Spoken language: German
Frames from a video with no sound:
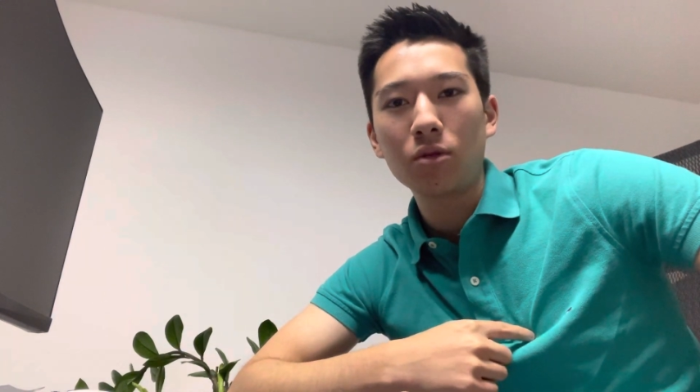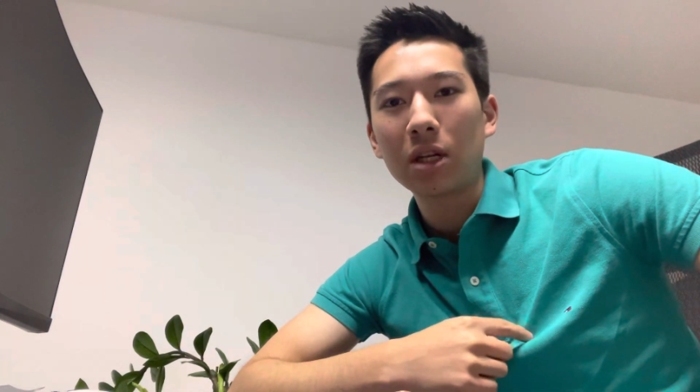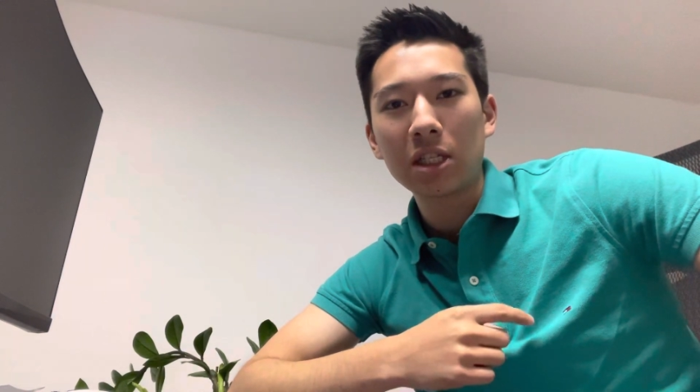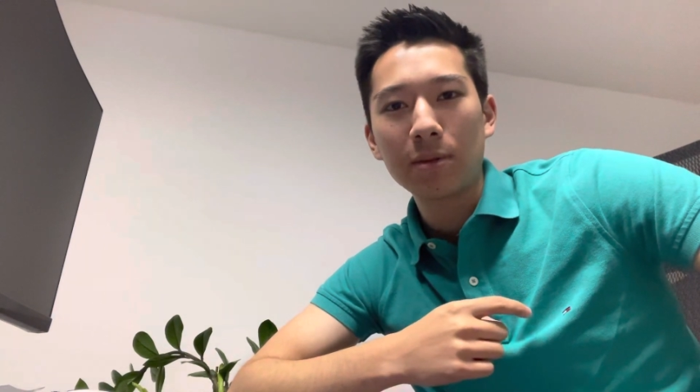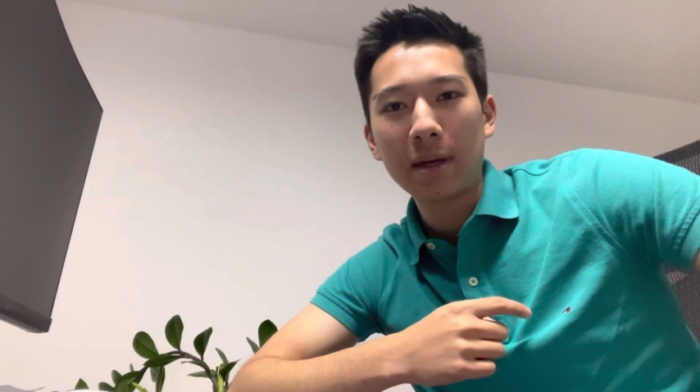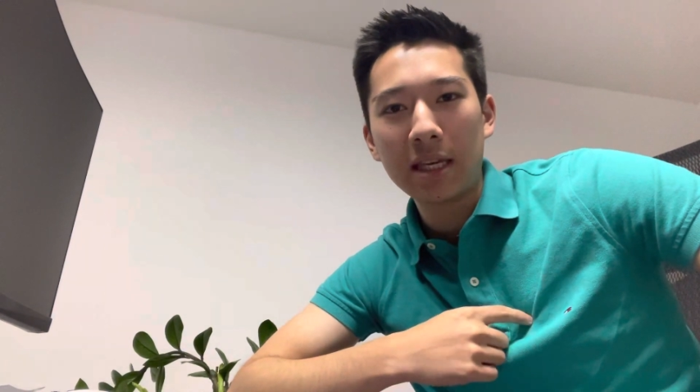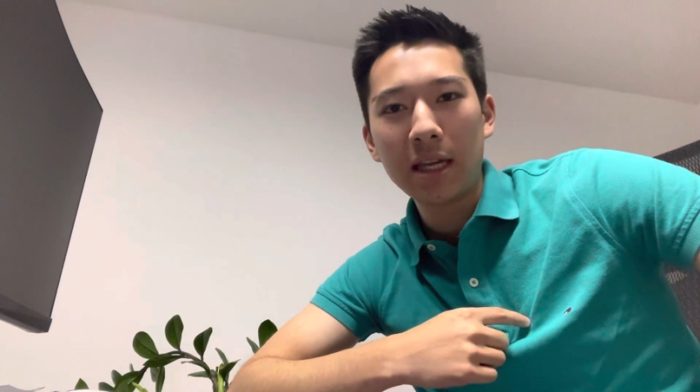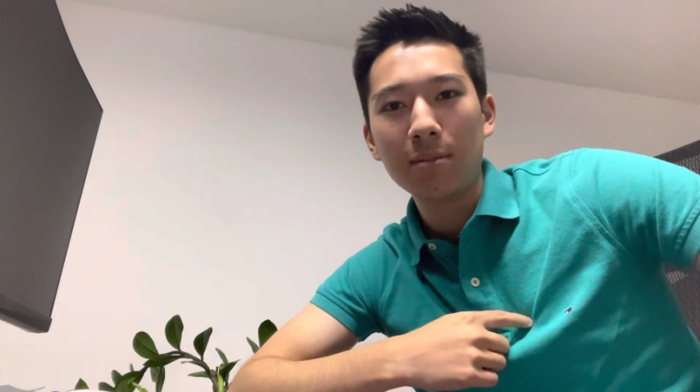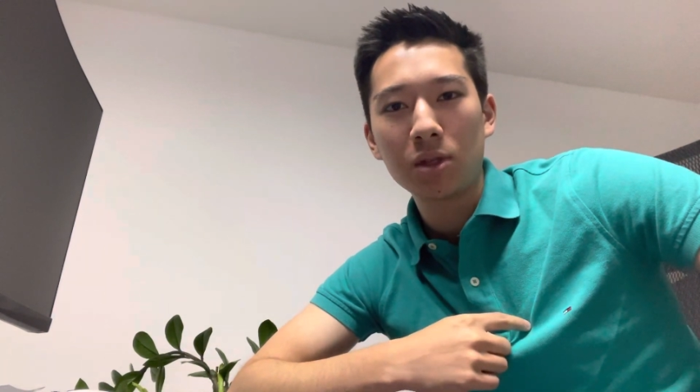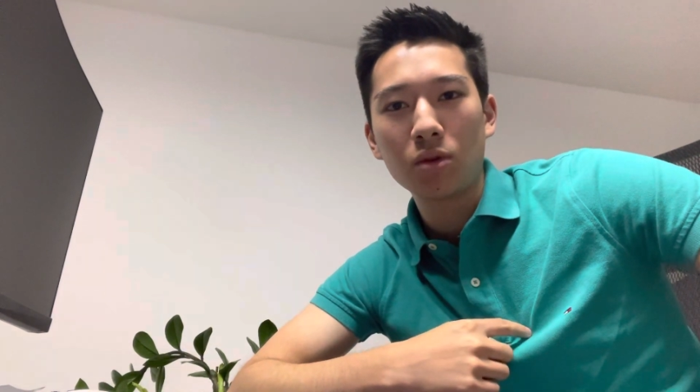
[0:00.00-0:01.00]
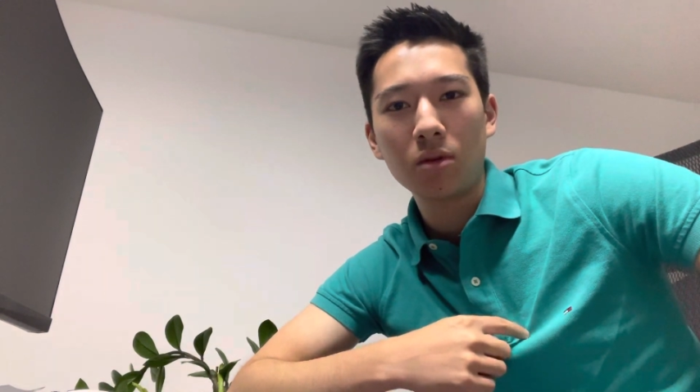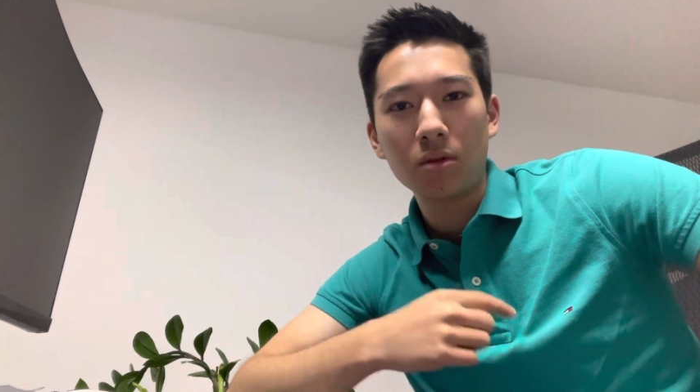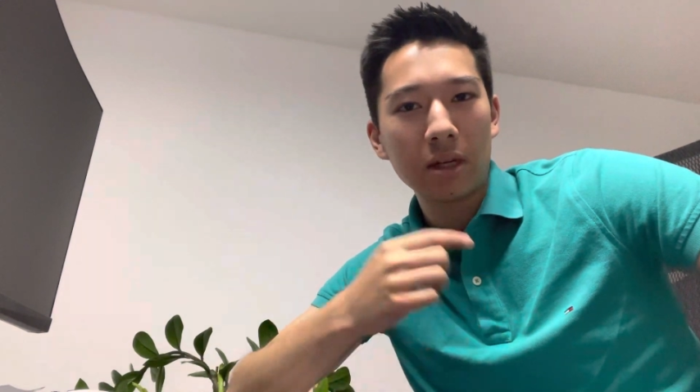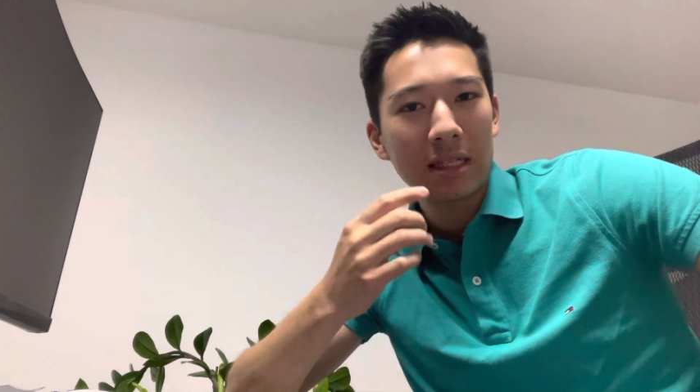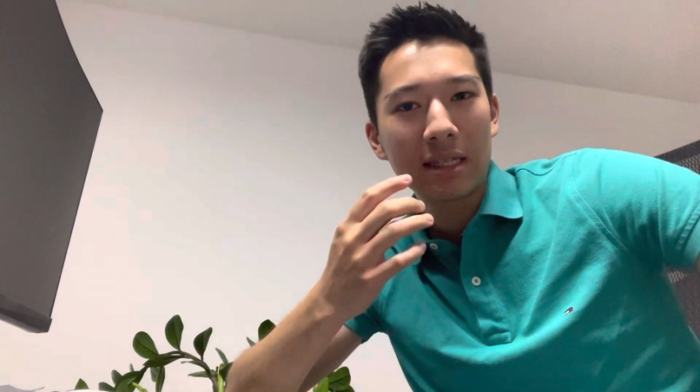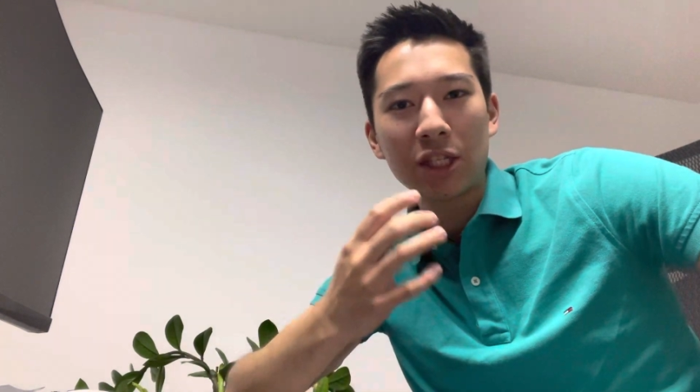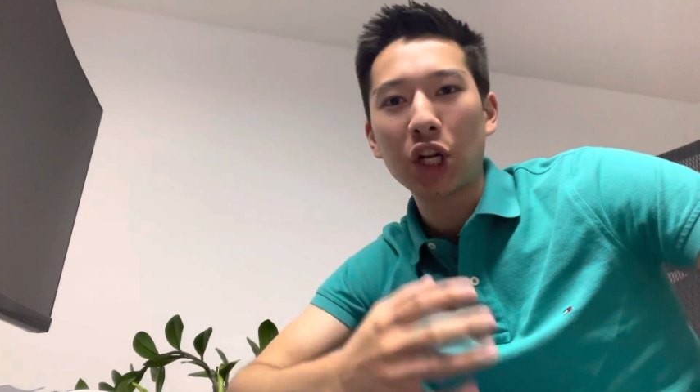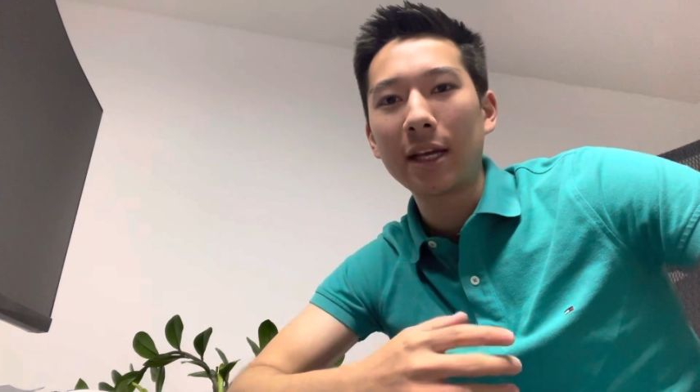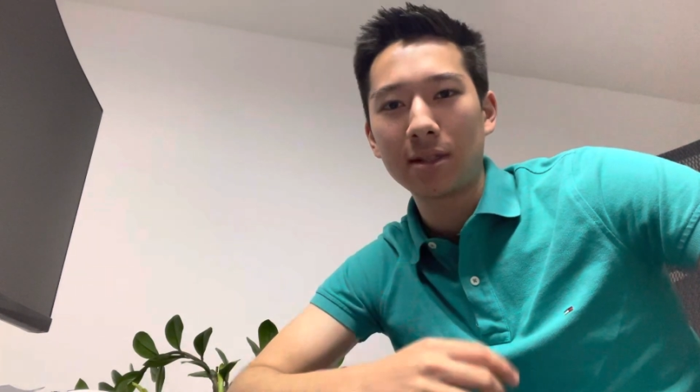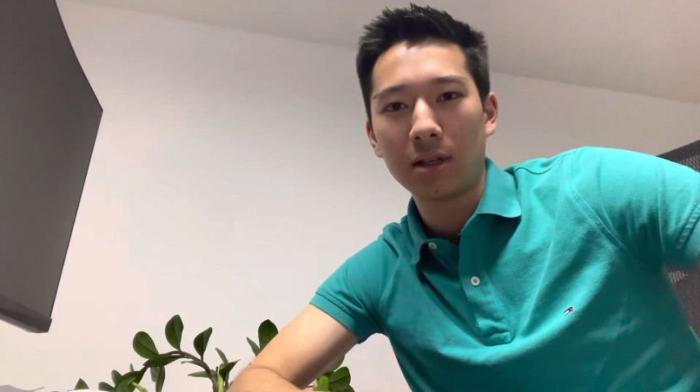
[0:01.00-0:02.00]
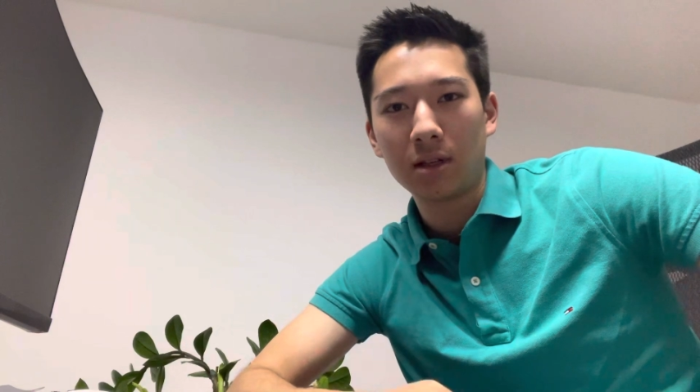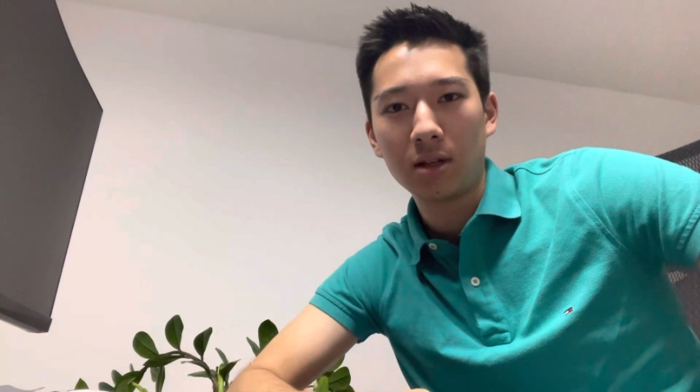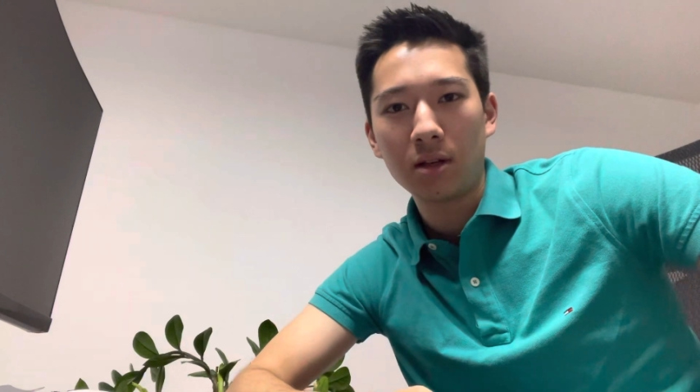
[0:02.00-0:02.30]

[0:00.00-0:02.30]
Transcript: und das ist bei jedem so und das ist stressig.